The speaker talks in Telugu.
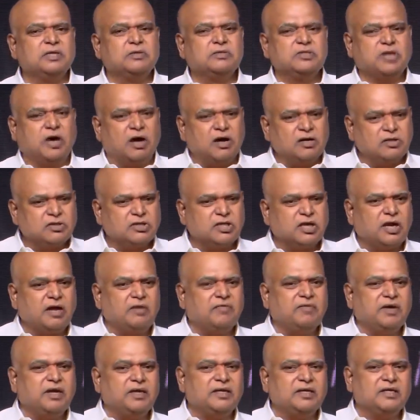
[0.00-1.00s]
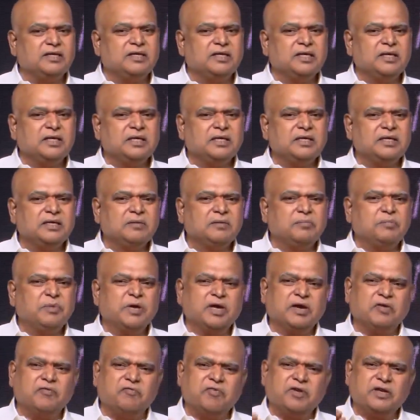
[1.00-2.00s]
సాంగ్స్ రావాలి
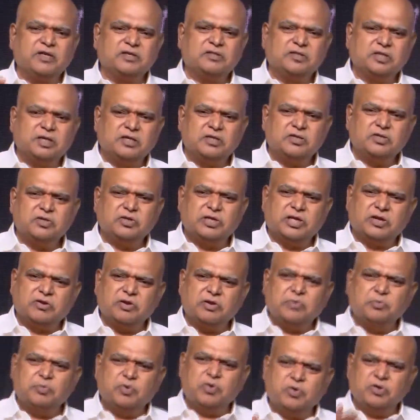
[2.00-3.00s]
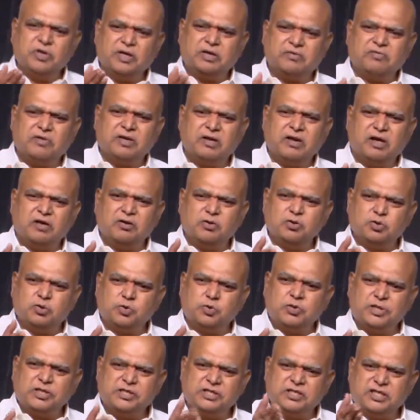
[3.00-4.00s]
మీకు ఎవరికి తెలియదు ఇరవై మూడు ఇరవై నాలుగు
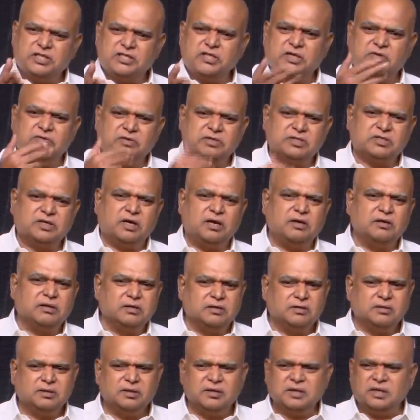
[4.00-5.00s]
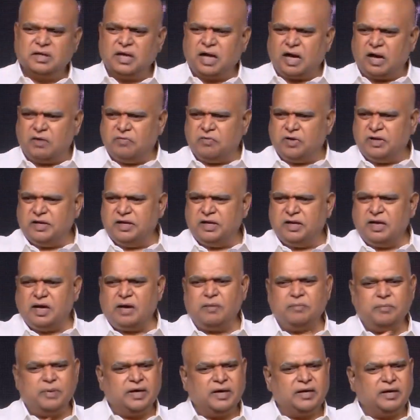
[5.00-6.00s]
షూటింగ్ చేసాం ఆ సాంగ్ ఆ వరీనా
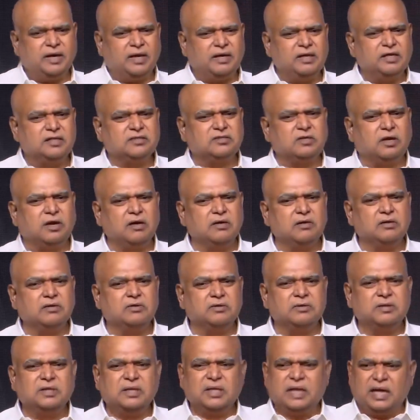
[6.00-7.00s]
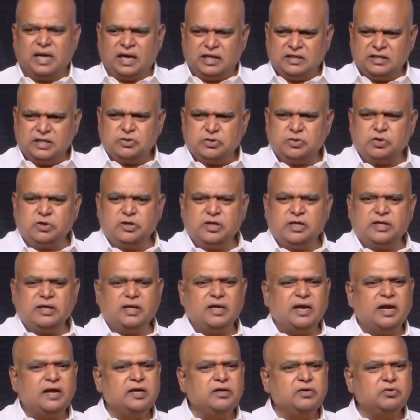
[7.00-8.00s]
అమ్మాయి అనే సాంగ్ అదే చోటకా
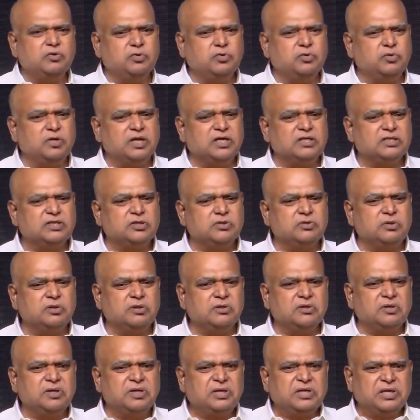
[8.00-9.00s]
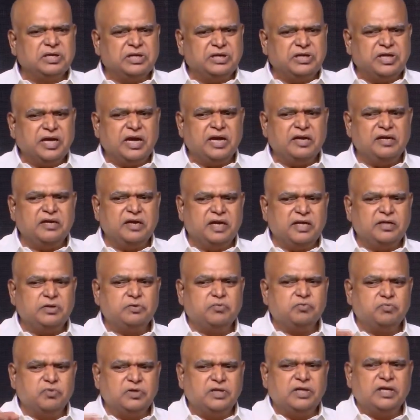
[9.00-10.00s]
నాయుడు టూ డేసు డే అండ్ నైట్
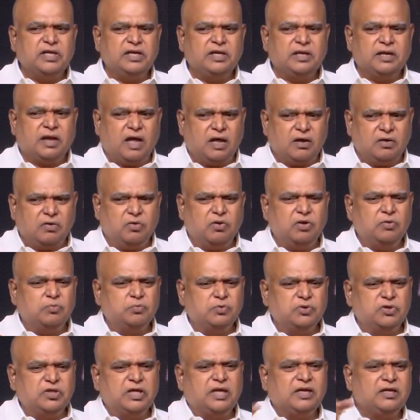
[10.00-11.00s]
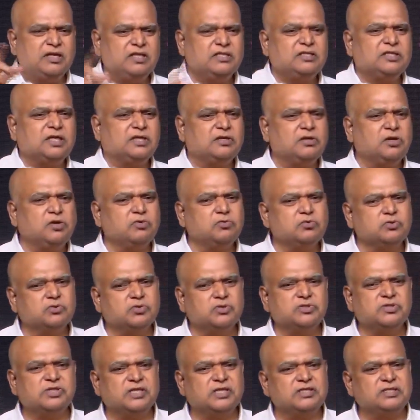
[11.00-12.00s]
ఉండి నాలుగు రోజులు ముందు వెళ్ళి సెట్లో
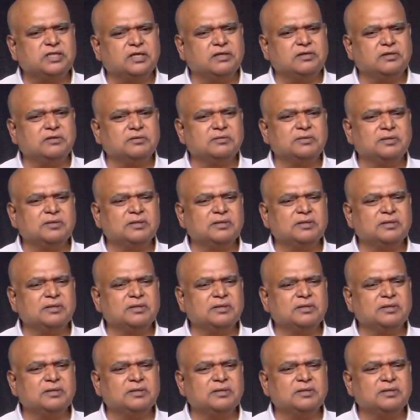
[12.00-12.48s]
కూర్చొని చేశాడు